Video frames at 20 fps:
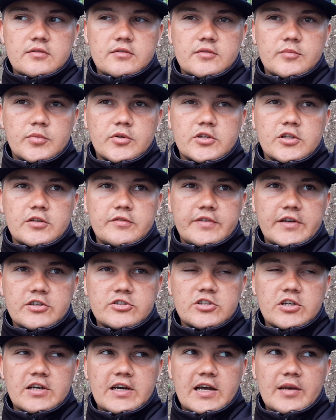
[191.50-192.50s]
bo te
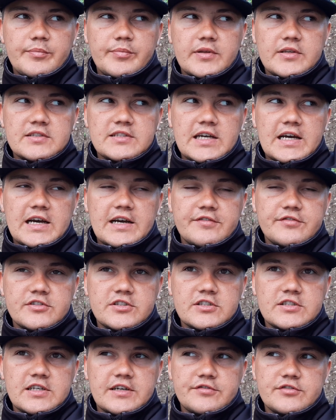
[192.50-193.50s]
większe karpie
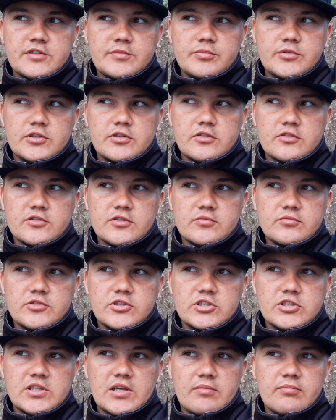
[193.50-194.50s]
zawsze, zawsze przychodzą
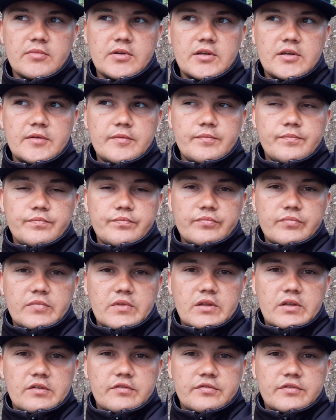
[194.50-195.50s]
gdzieś tam
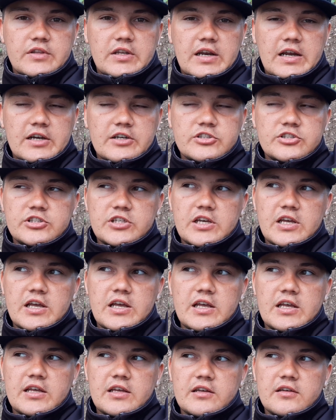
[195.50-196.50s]
w trakcie
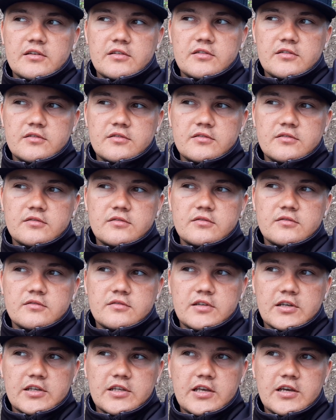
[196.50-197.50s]

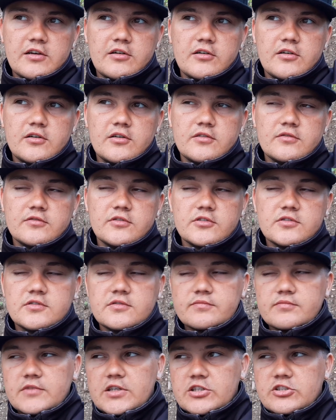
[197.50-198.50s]
takiego, no
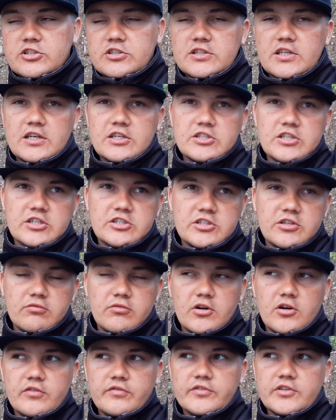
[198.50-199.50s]
jeszcze zależy jak się
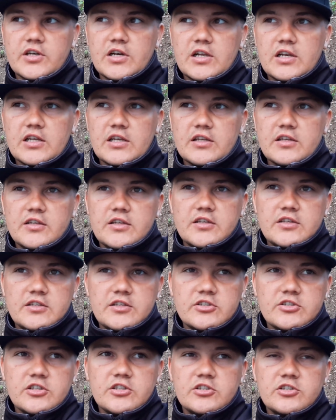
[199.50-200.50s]
łowi, ale
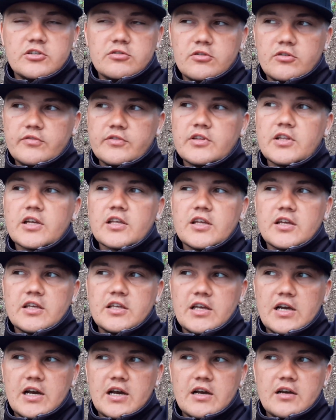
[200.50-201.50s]
jeżeli się łowi tak jak
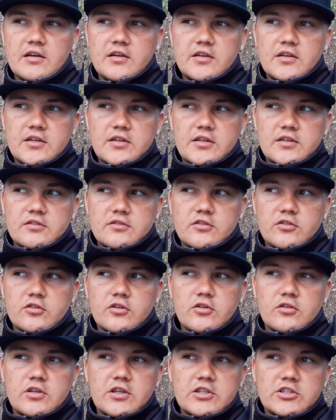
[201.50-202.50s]
ja, no
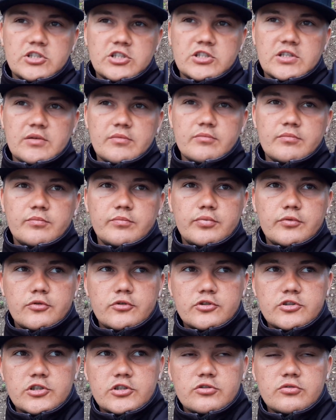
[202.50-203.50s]
to one gdzieś tam
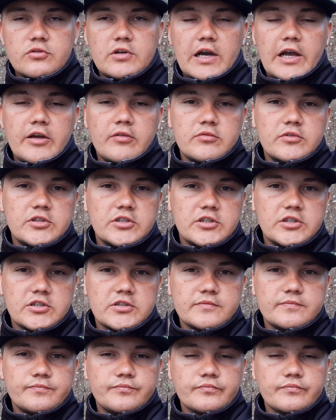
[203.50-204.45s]
później szukają tych,